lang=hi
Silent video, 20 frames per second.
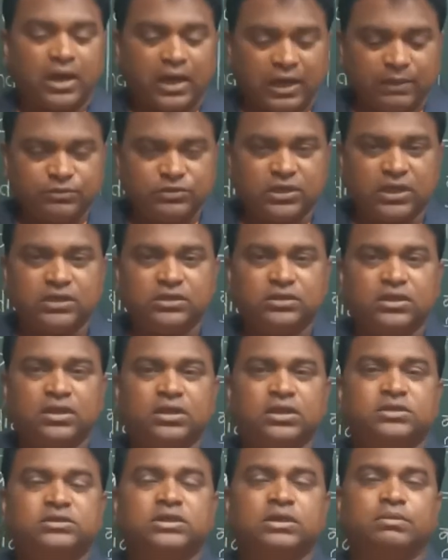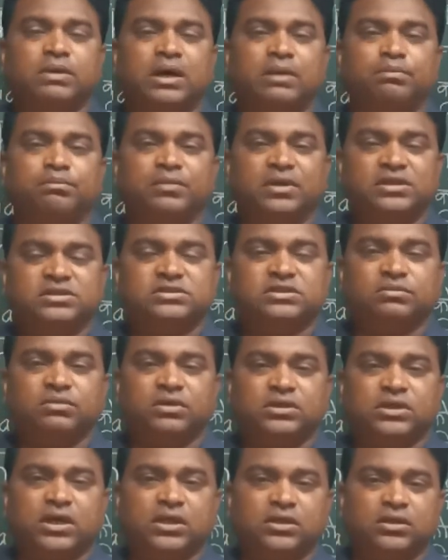आप जानते हैं कि जब आप मेंस
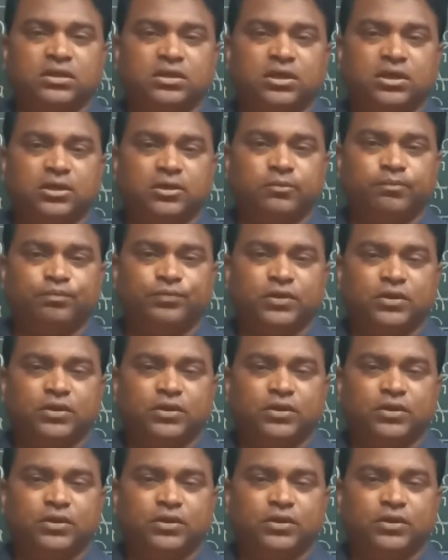में जाते हैं